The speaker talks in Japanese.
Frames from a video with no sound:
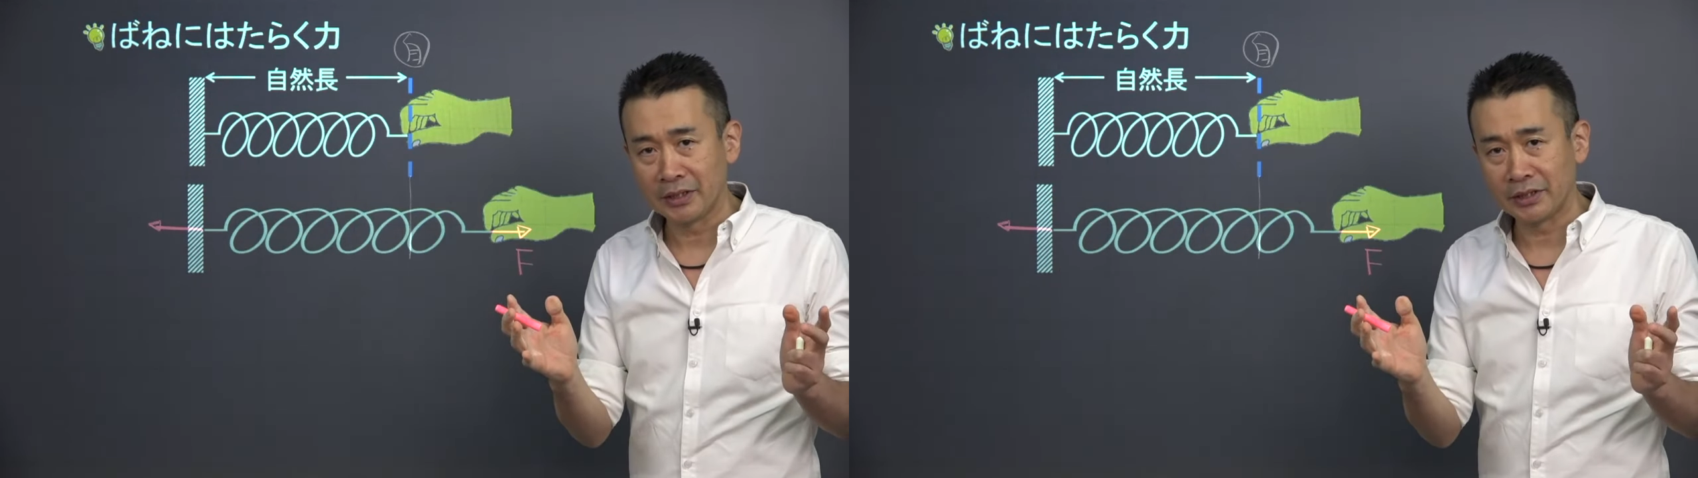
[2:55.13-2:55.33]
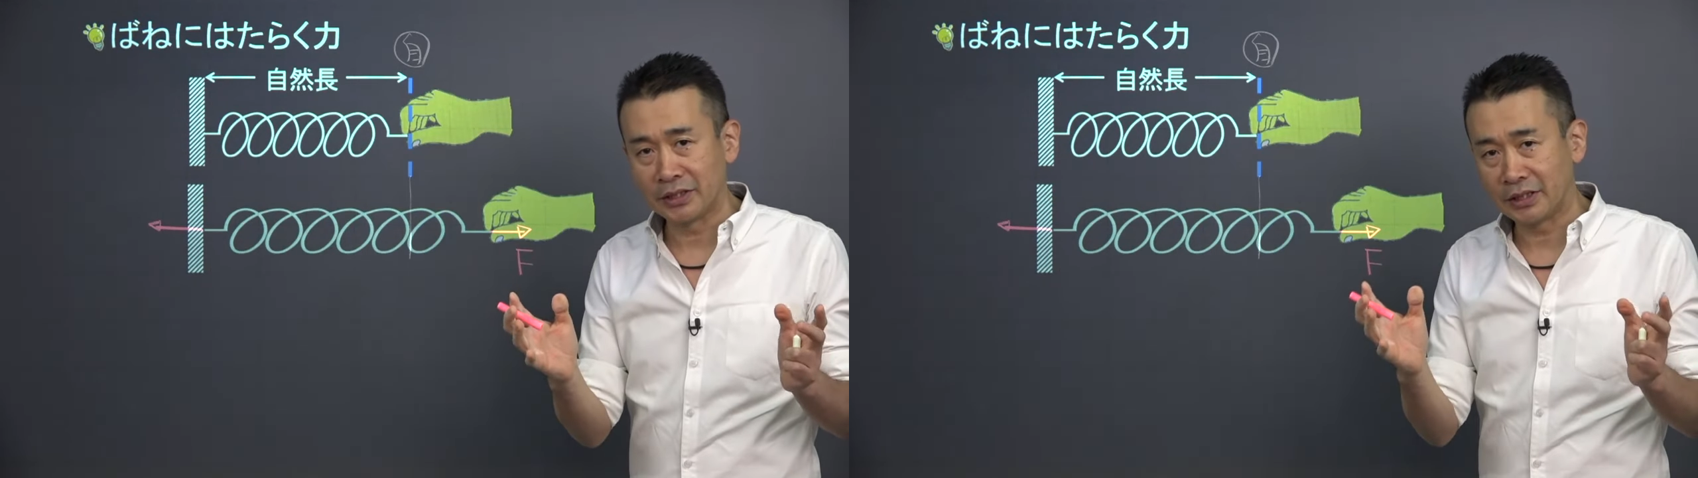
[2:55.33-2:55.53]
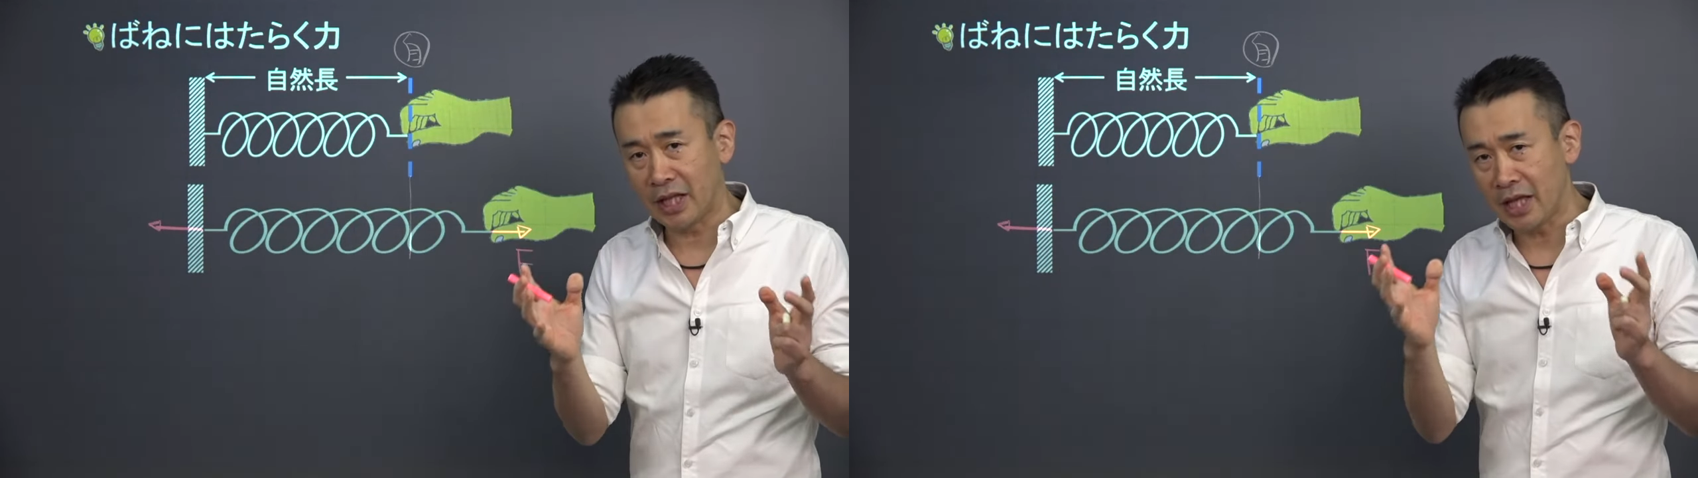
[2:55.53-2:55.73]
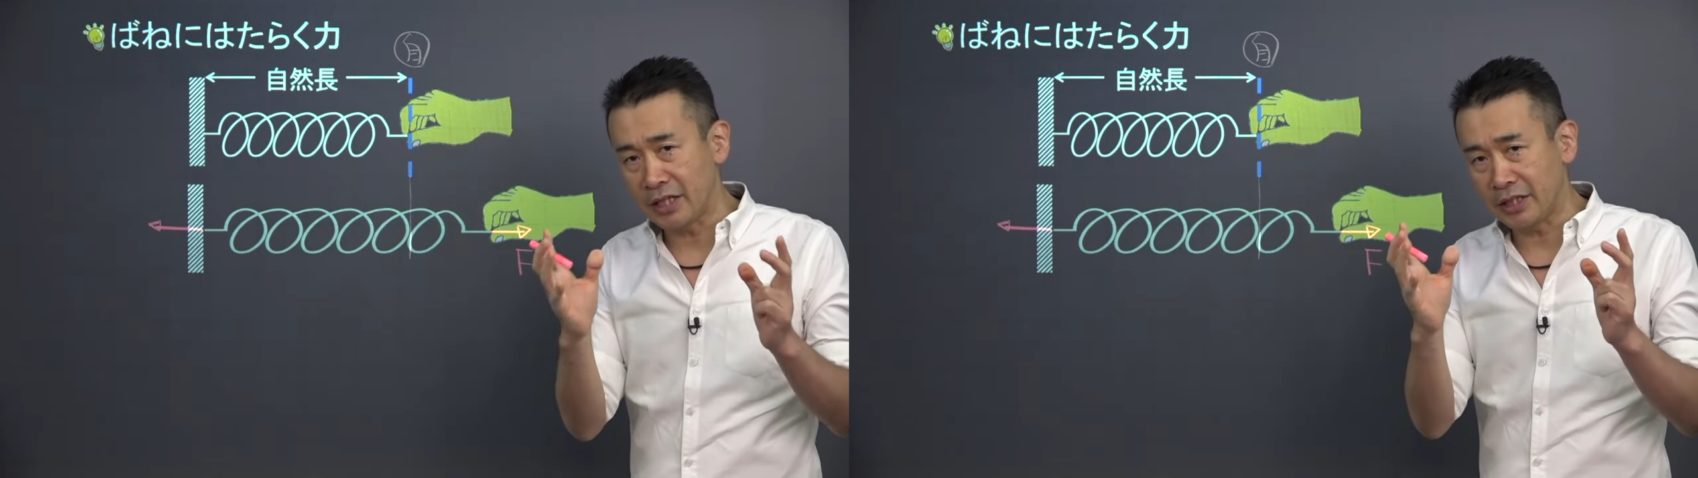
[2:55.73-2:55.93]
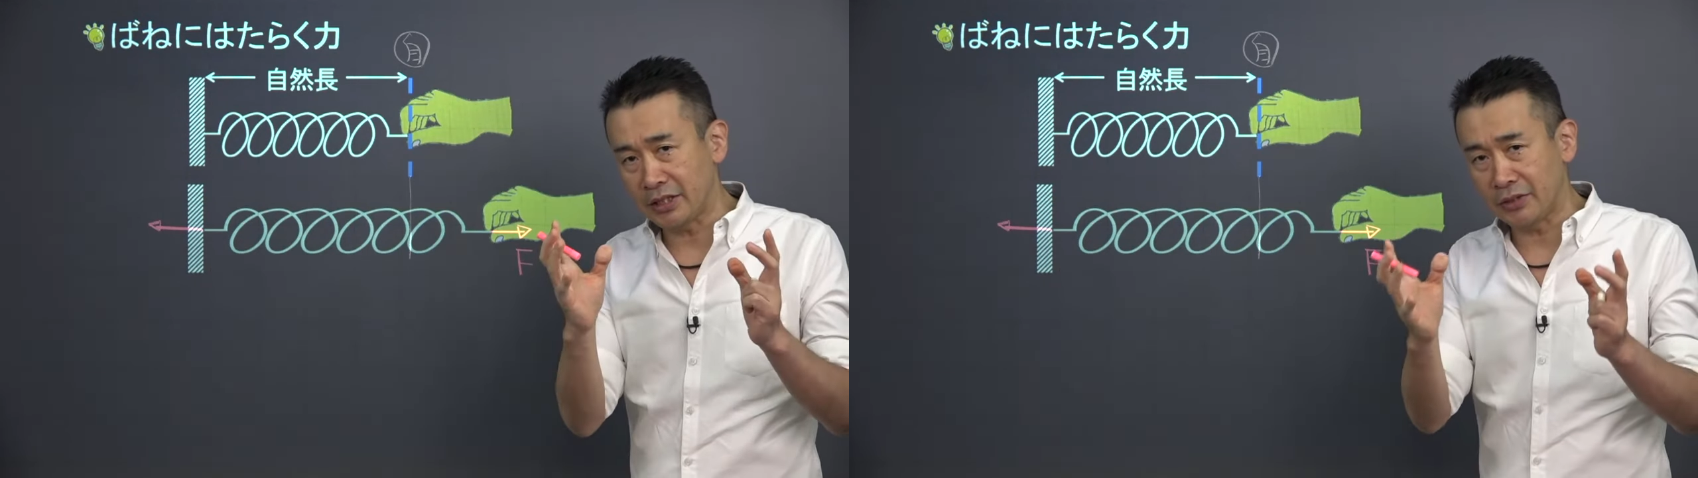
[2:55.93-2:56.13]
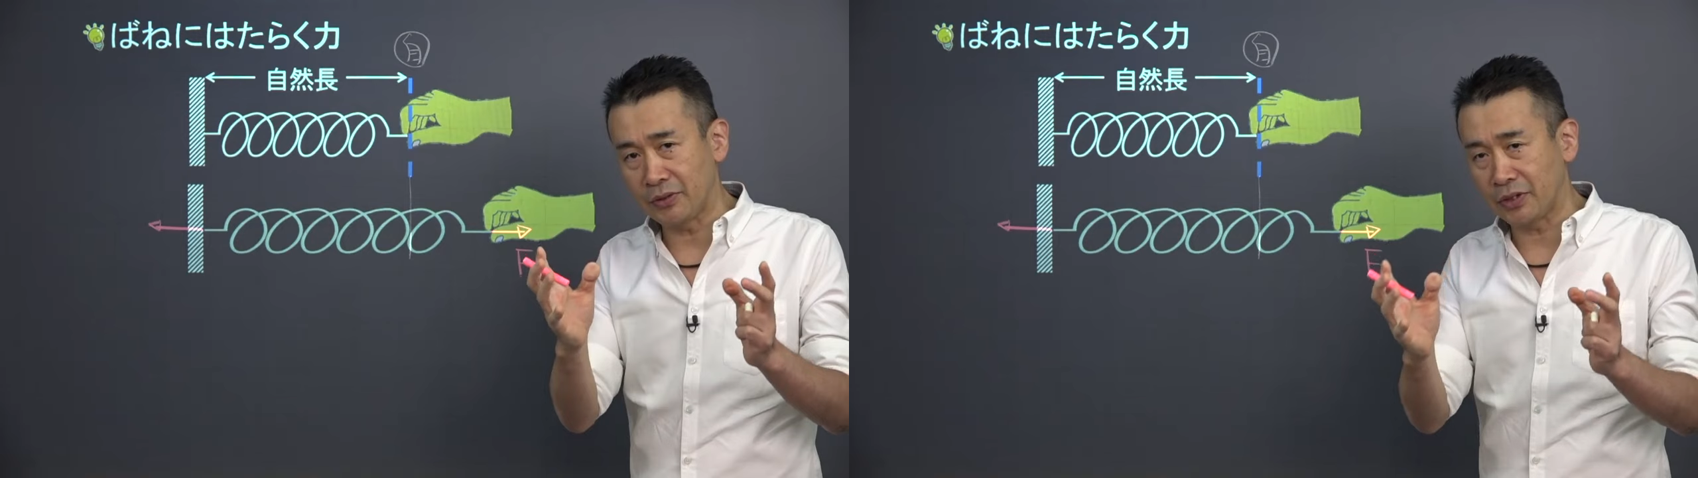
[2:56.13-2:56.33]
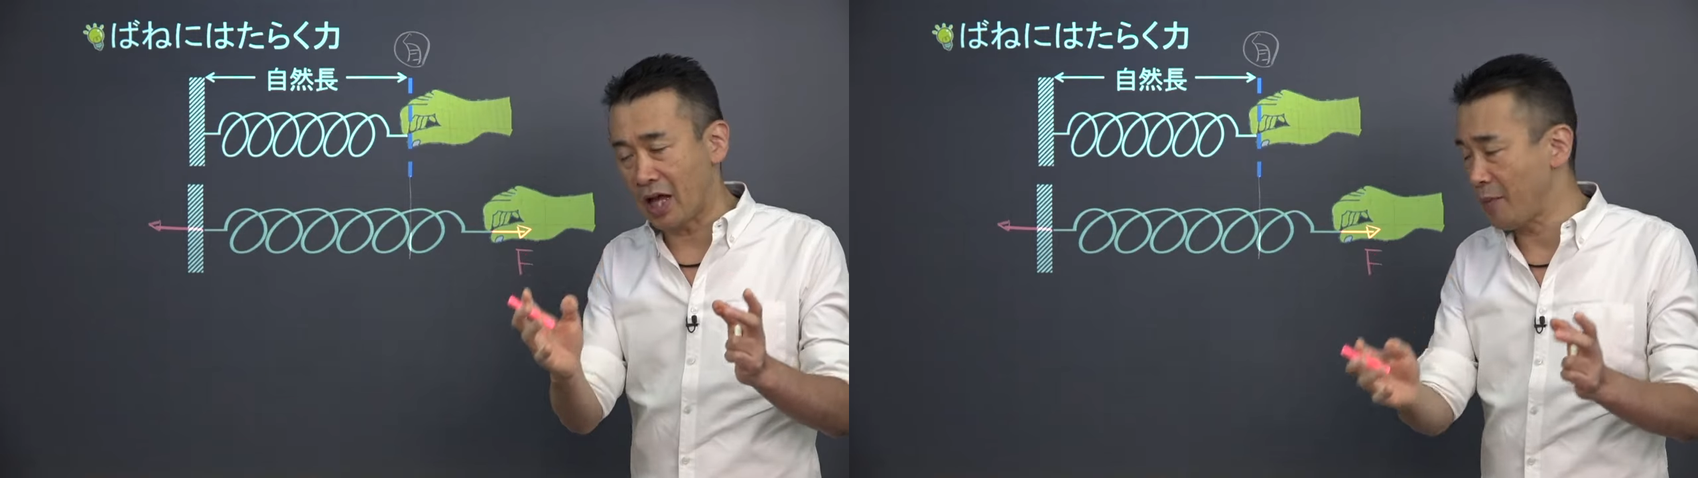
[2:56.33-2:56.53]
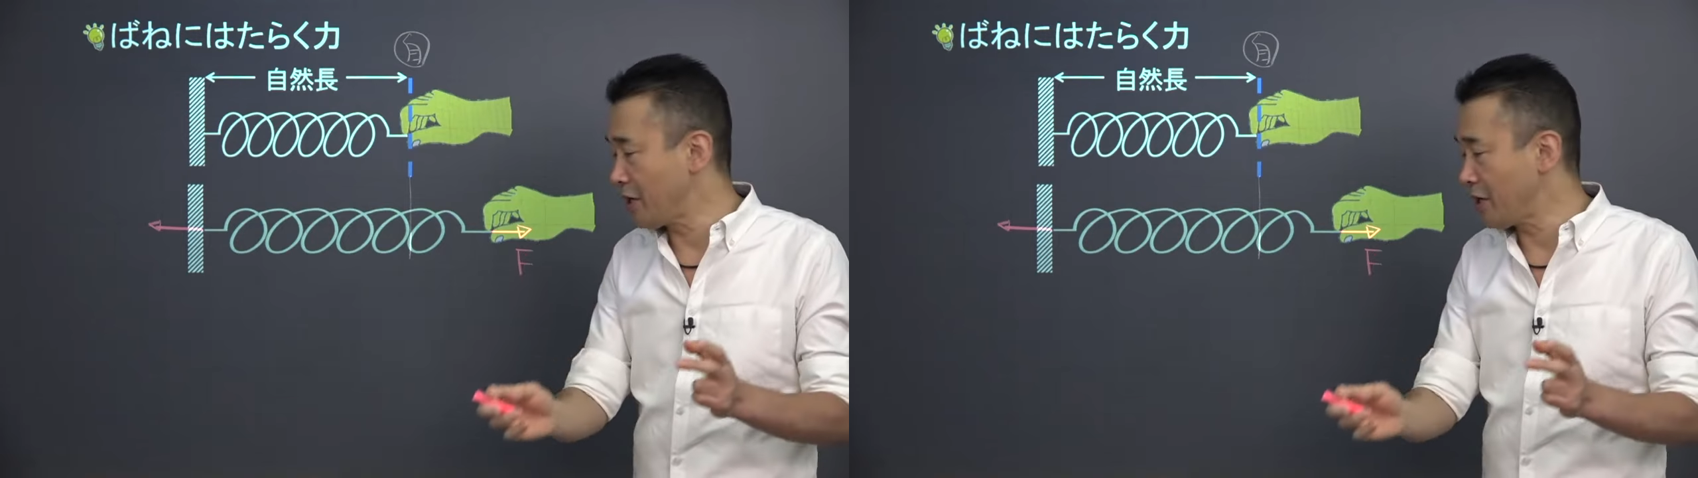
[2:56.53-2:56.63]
静止するた